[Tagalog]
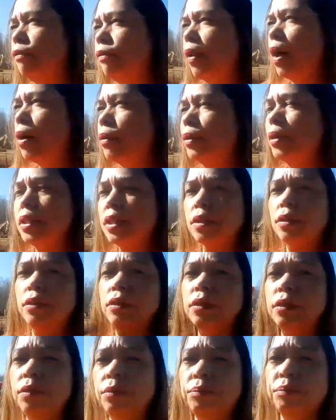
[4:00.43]
flowers
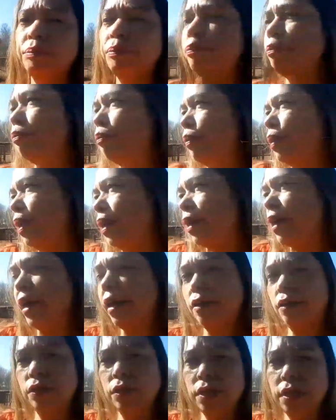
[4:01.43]
ko
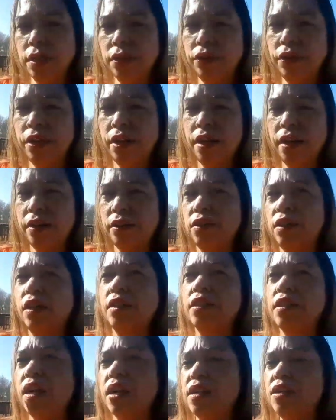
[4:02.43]
lagay ko sa green hat
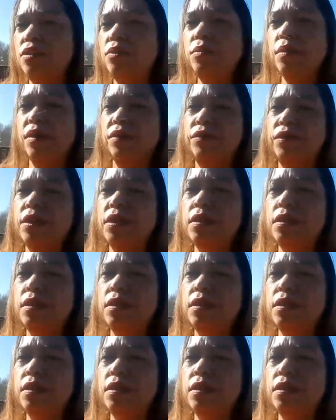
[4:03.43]
at saka yung mga